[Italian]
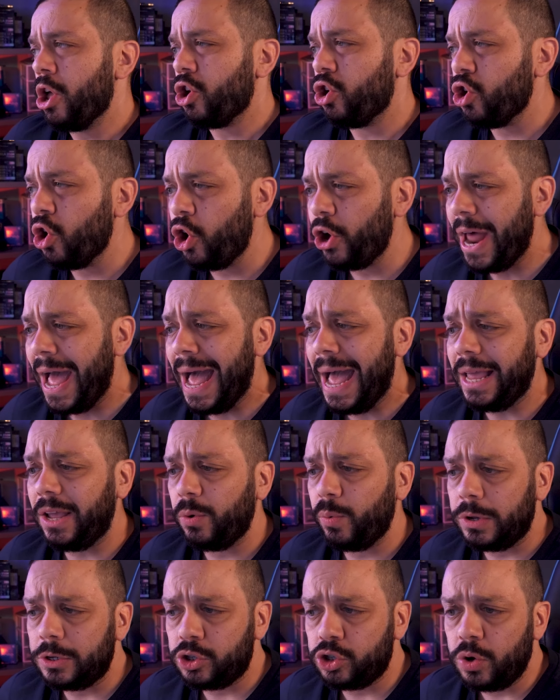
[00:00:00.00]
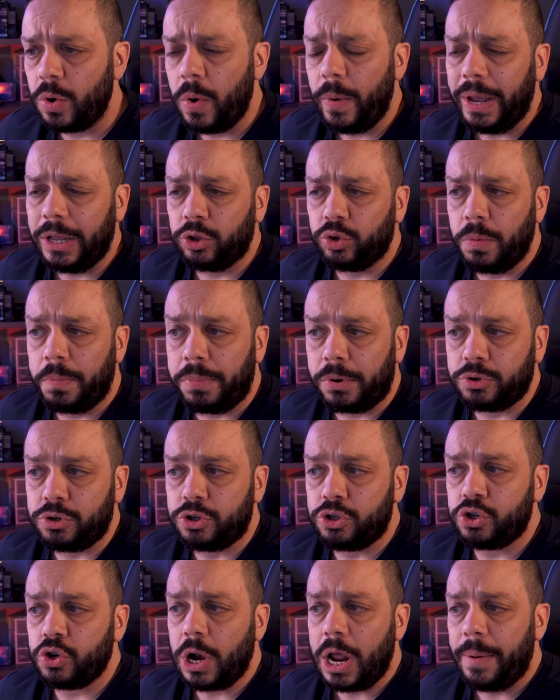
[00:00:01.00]
Non ha in questo momento un
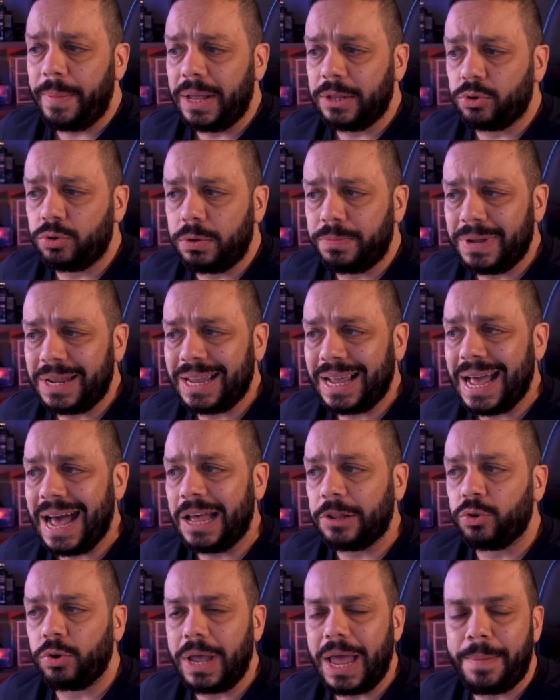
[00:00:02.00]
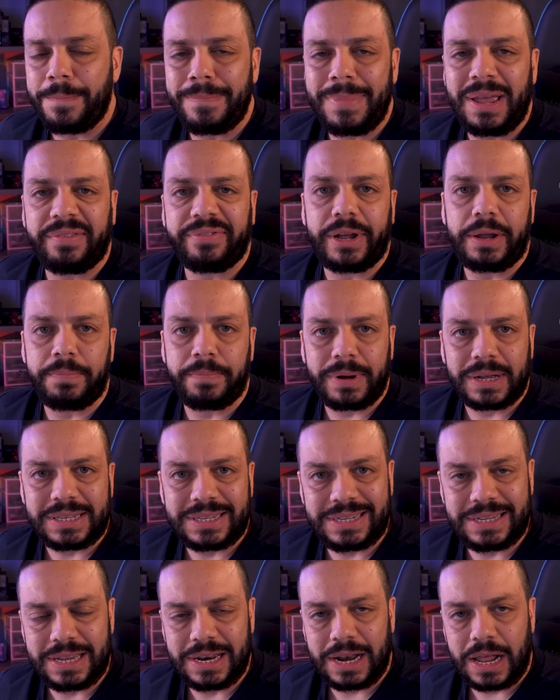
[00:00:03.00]
posizionamento di mercato che a me fa
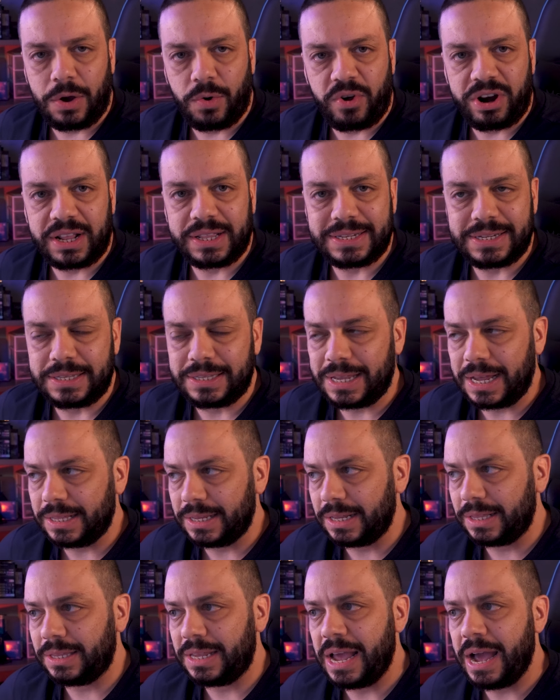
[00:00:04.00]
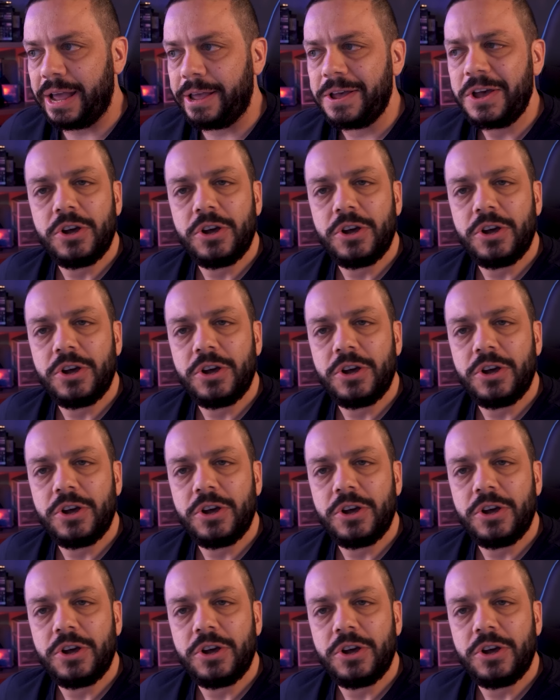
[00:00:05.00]
impazzire la 4070 Ti,